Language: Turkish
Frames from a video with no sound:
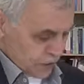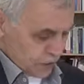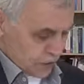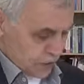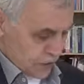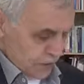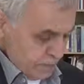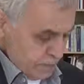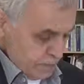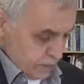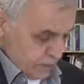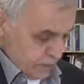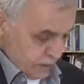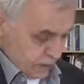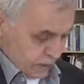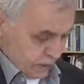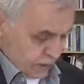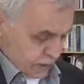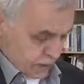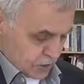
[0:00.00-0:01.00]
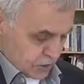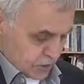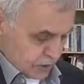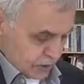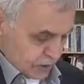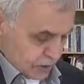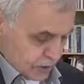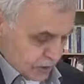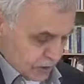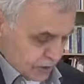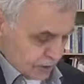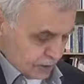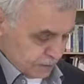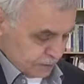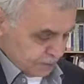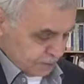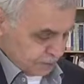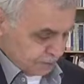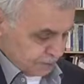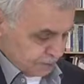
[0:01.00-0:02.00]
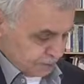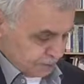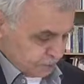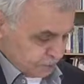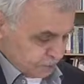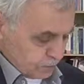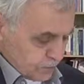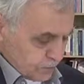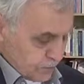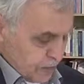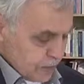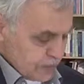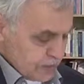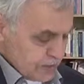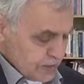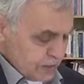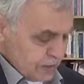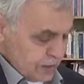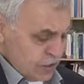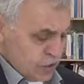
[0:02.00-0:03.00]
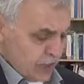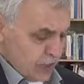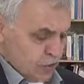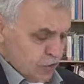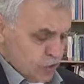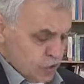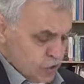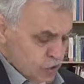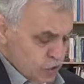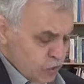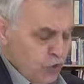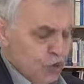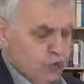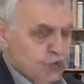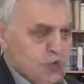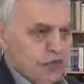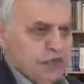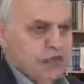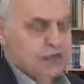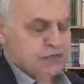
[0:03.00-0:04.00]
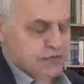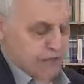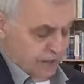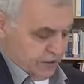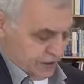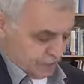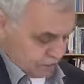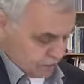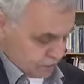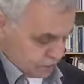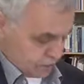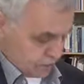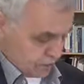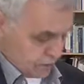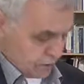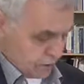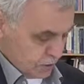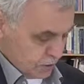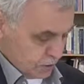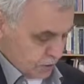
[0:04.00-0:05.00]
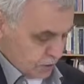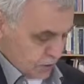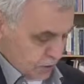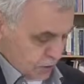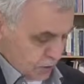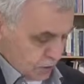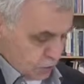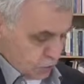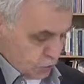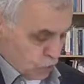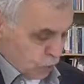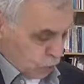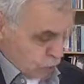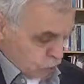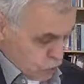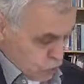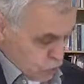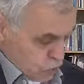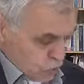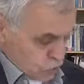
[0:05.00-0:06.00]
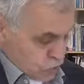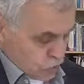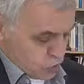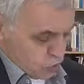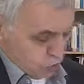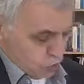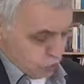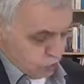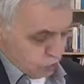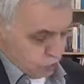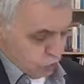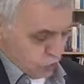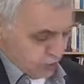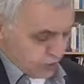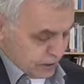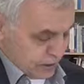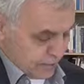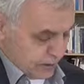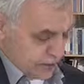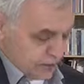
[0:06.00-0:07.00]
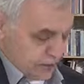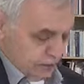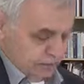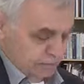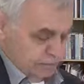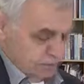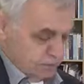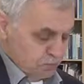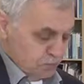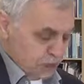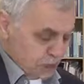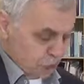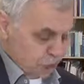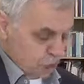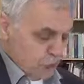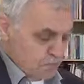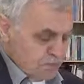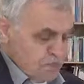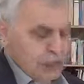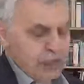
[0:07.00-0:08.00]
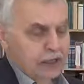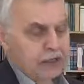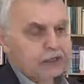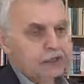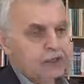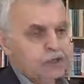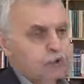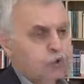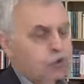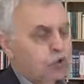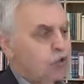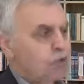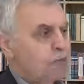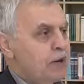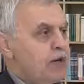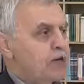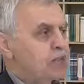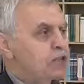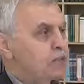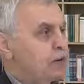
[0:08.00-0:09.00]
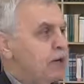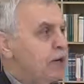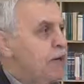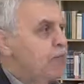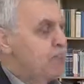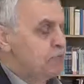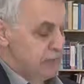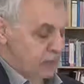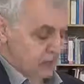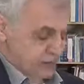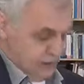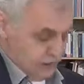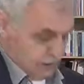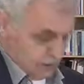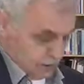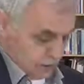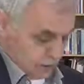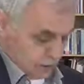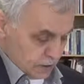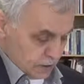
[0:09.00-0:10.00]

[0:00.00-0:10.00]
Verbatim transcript: Şimdi, şimdi zira şu nükteyi izah etmiştir. Dördüncüsü, buna da bakalım. Bir ümmi, okuma yazmayan birisi.